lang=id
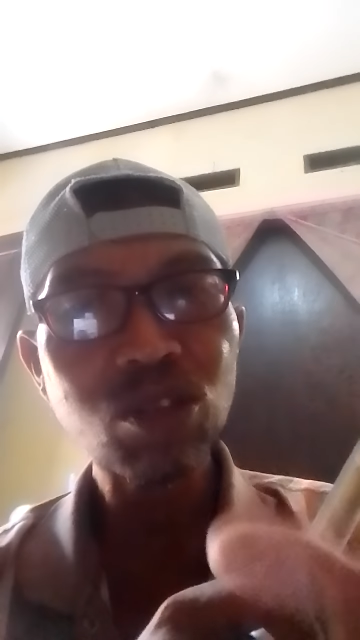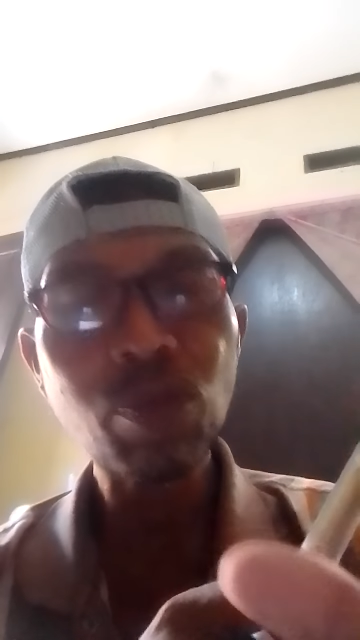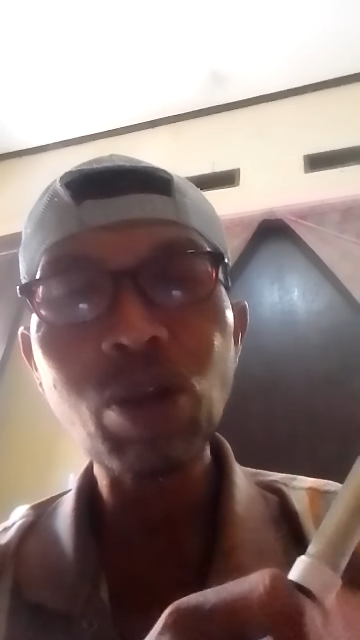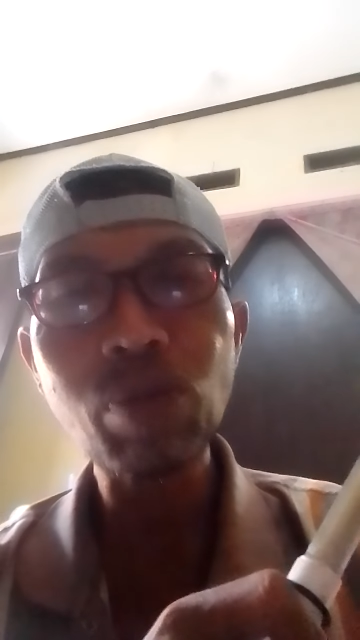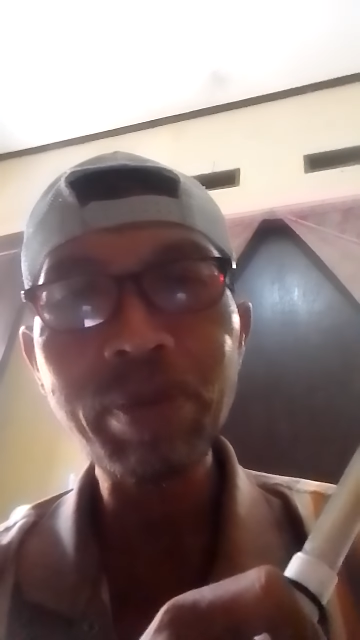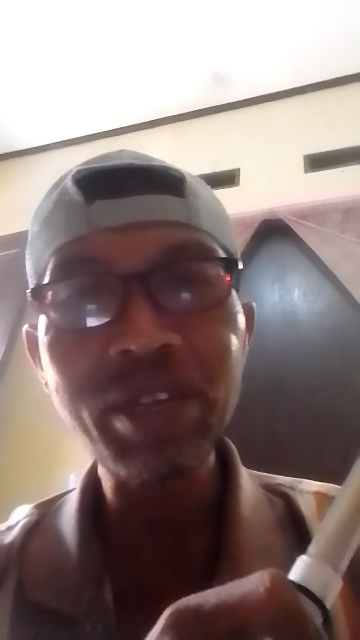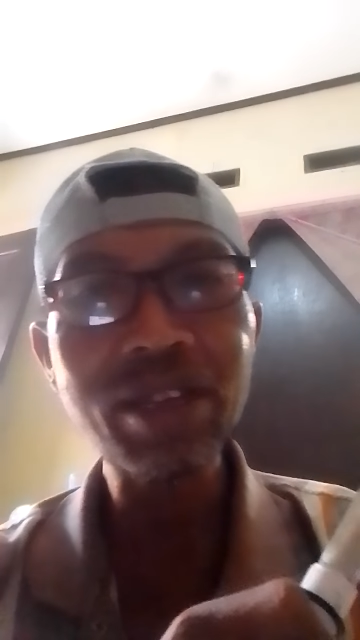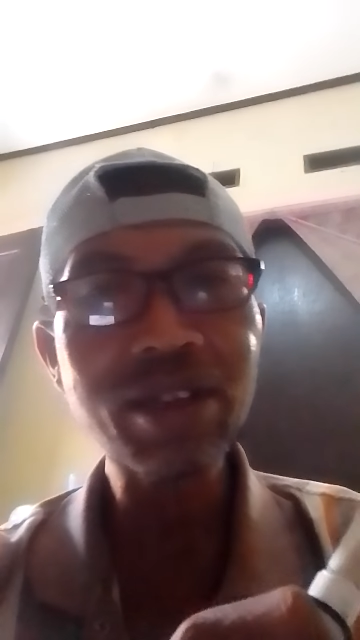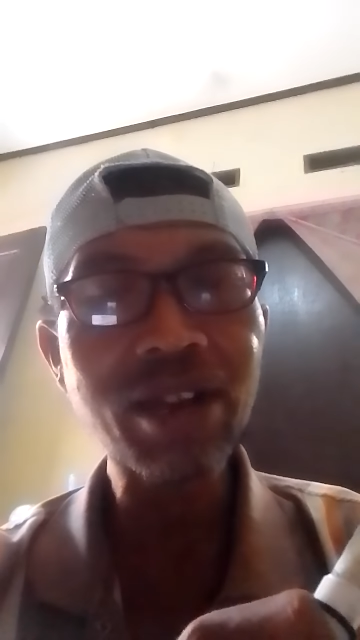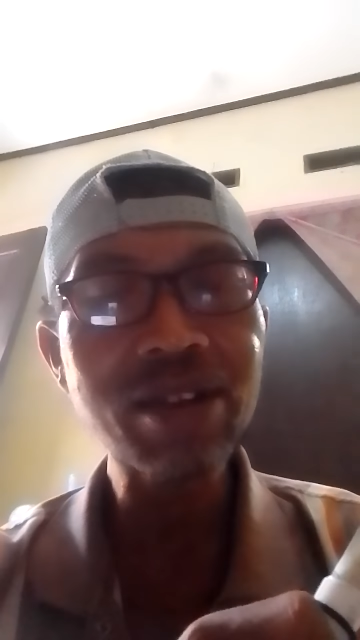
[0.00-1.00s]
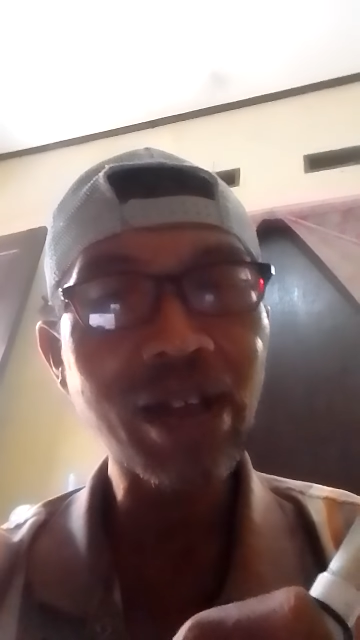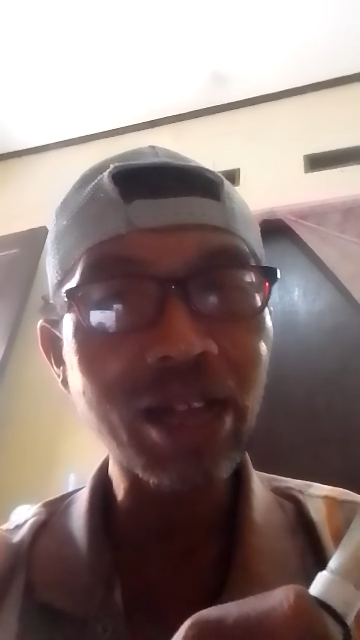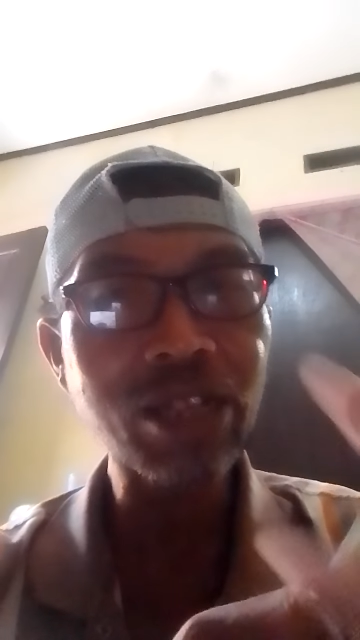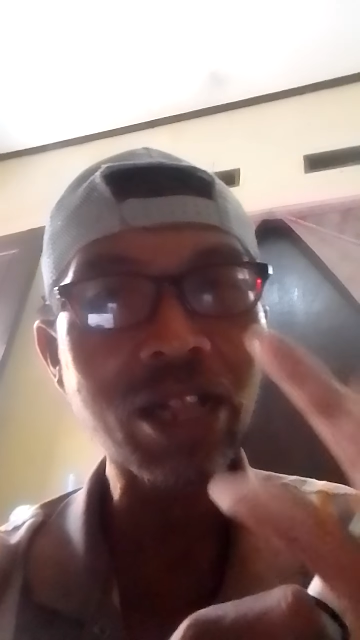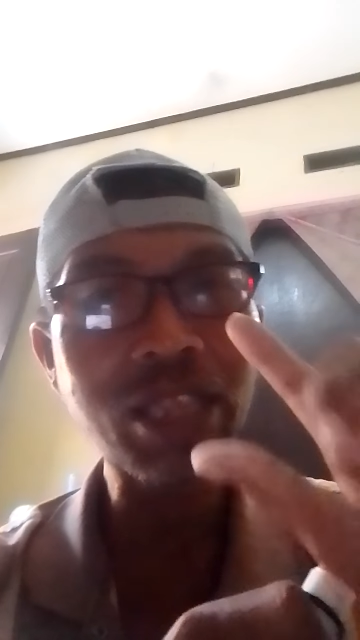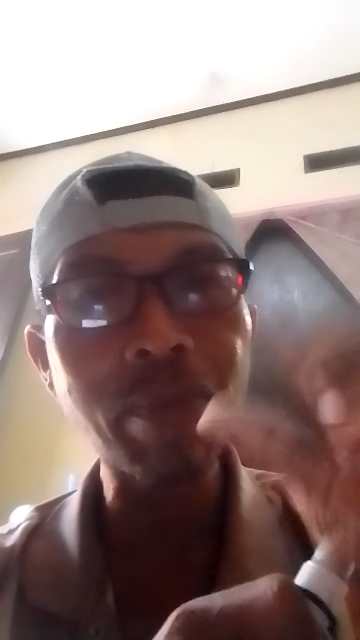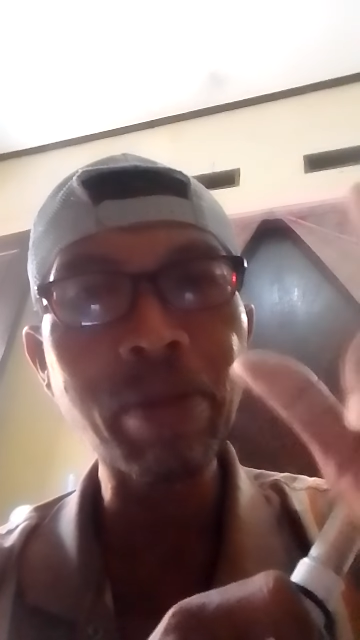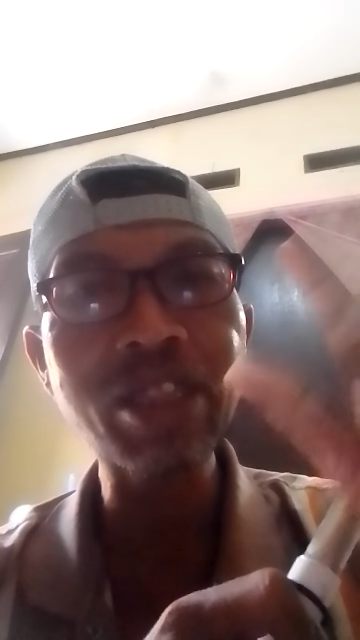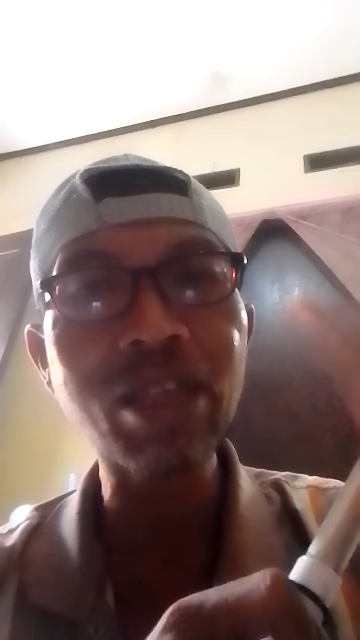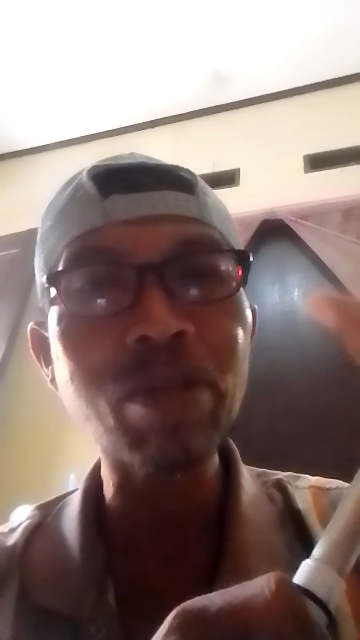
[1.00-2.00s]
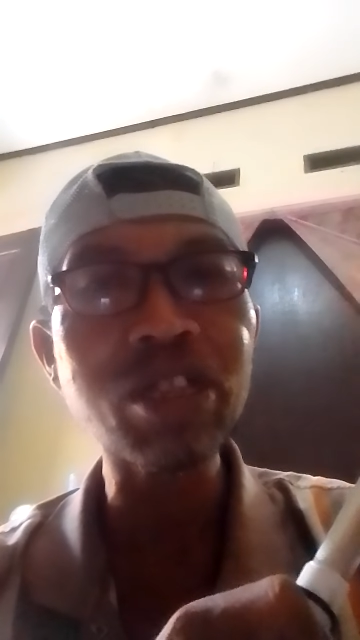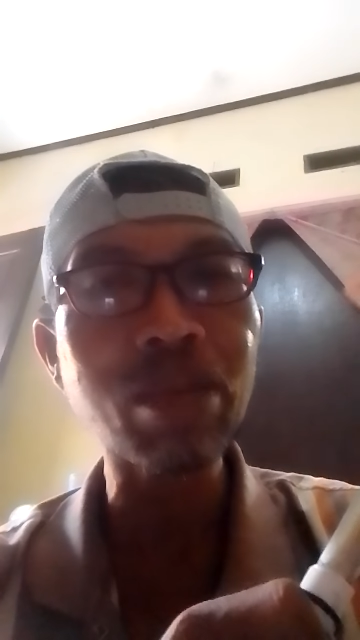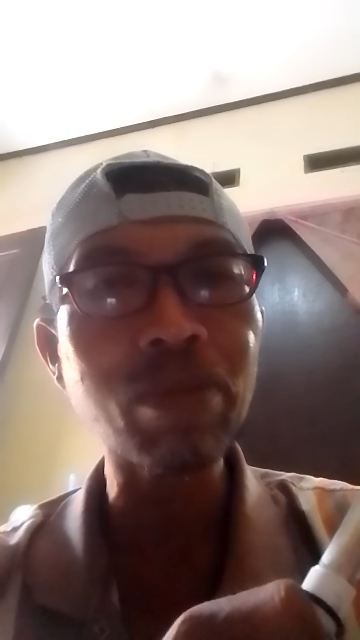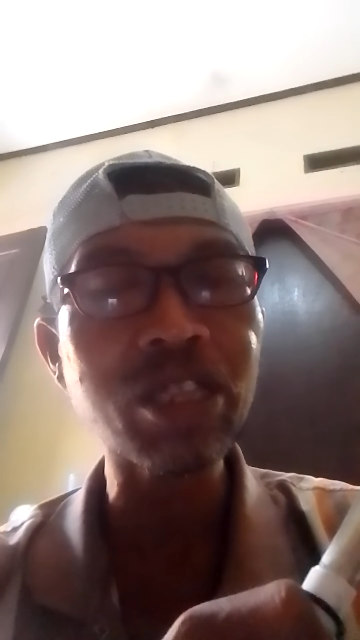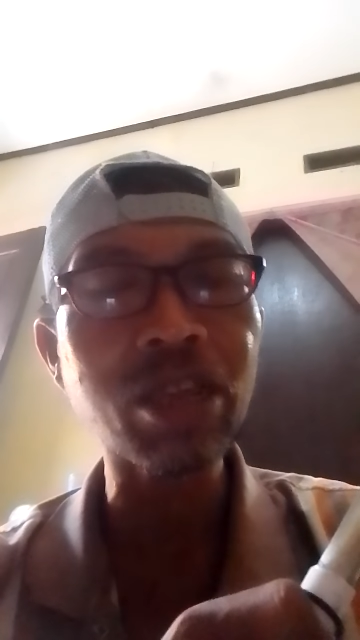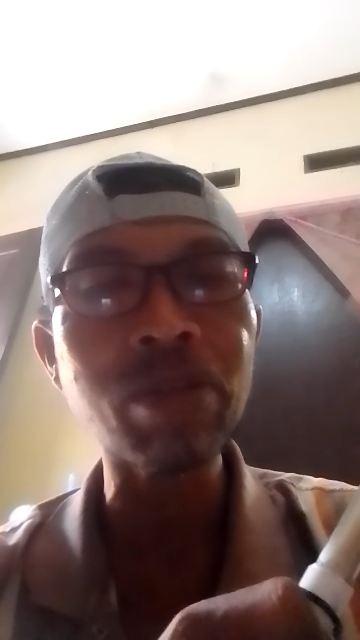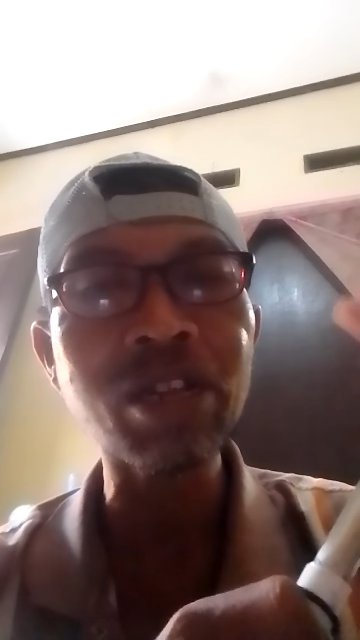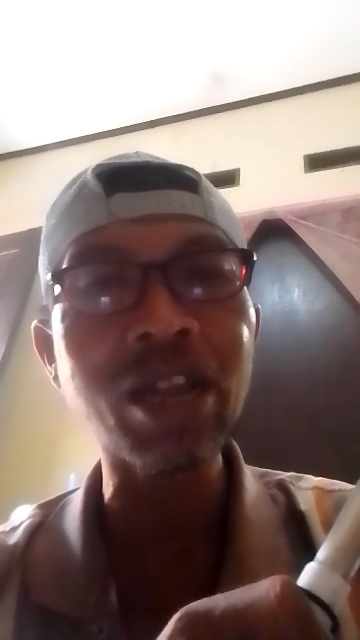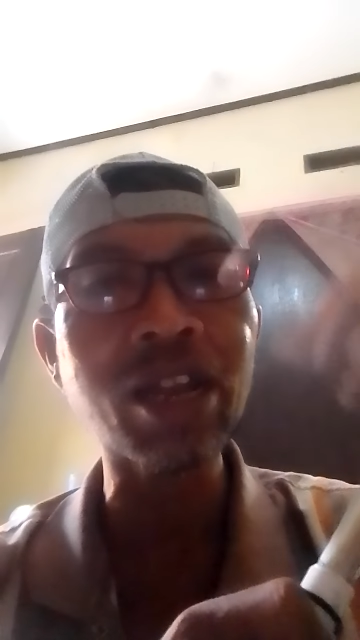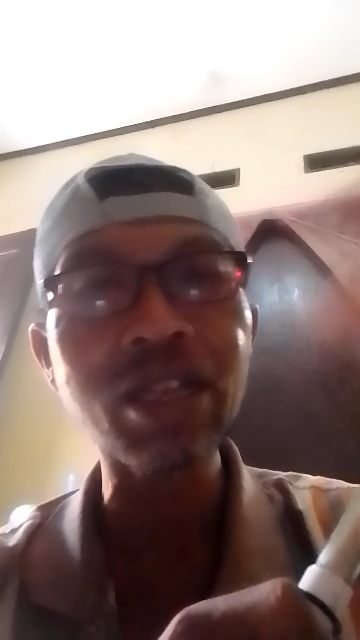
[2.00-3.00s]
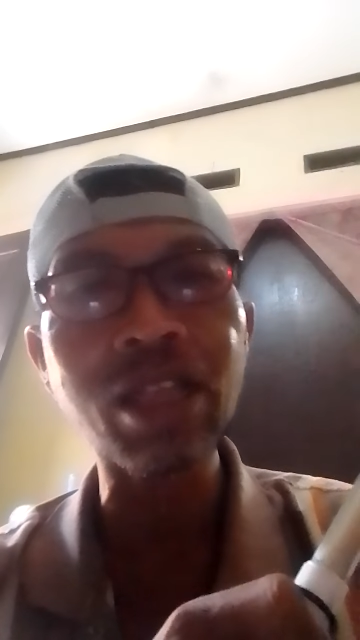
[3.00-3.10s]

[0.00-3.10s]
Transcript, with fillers: itu perlu pemikiran nggak asal tempel tempel tempel tempel kayak